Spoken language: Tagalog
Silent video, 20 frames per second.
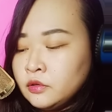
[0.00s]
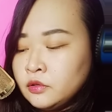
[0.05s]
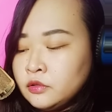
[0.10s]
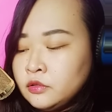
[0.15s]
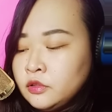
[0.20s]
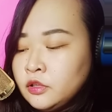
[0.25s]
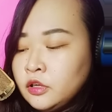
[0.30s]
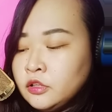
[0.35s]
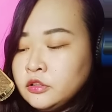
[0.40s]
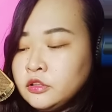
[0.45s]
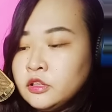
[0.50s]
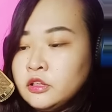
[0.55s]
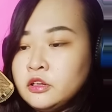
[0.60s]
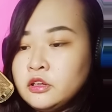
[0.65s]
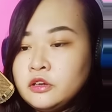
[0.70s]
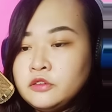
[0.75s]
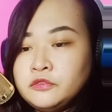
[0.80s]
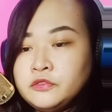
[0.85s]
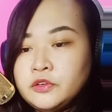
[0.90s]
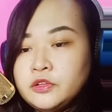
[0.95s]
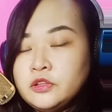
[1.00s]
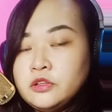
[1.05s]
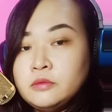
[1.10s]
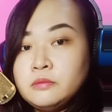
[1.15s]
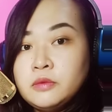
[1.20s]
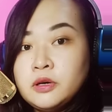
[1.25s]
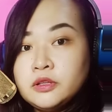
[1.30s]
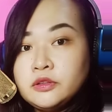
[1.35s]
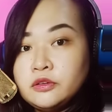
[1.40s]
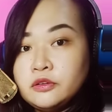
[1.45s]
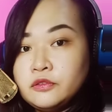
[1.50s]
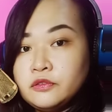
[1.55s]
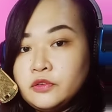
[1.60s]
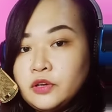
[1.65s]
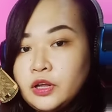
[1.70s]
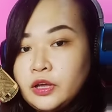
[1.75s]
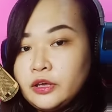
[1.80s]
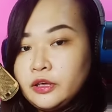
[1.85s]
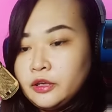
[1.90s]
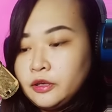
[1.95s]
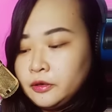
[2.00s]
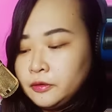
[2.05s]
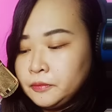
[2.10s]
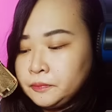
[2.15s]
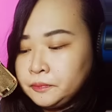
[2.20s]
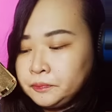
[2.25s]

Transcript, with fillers: Not enough in the butterfly.